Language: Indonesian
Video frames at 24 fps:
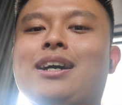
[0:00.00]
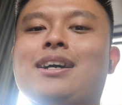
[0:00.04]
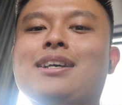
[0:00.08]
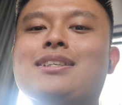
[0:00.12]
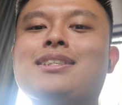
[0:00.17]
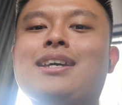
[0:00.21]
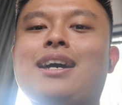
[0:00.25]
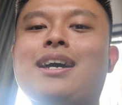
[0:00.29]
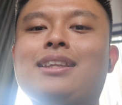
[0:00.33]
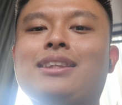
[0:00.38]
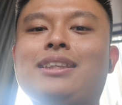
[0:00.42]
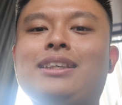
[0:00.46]

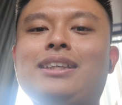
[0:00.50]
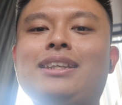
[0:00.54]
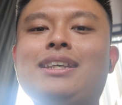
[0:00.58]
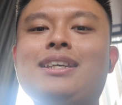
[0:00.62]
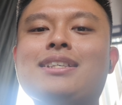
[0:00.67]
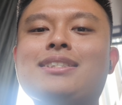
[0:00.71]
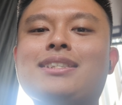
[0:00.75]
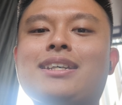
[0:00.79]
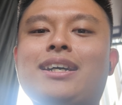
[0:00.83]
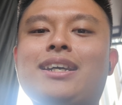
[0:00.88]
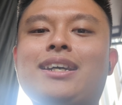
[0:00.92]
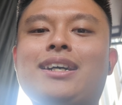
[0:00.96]
Saat ini
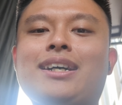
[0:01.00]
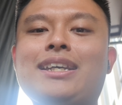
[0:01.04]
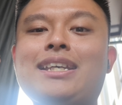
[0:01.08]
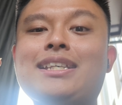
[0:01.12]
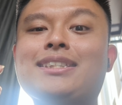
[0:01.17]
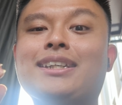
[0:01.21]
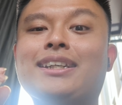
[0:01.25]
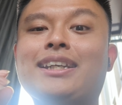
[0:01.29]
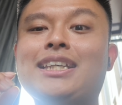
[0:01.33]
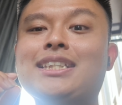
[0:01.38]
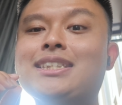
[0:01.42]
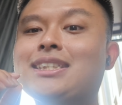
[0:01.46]
saya
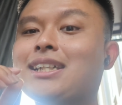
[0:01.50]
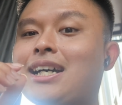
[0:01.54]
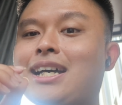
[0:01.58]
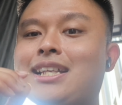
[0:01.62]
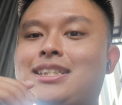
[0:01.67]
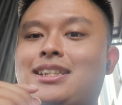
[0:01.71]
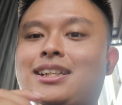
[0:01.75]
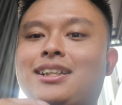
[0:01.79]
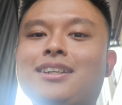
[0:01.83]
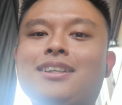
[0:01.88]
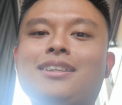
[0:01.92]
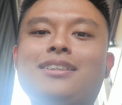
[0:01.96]
iseng-iseng aja,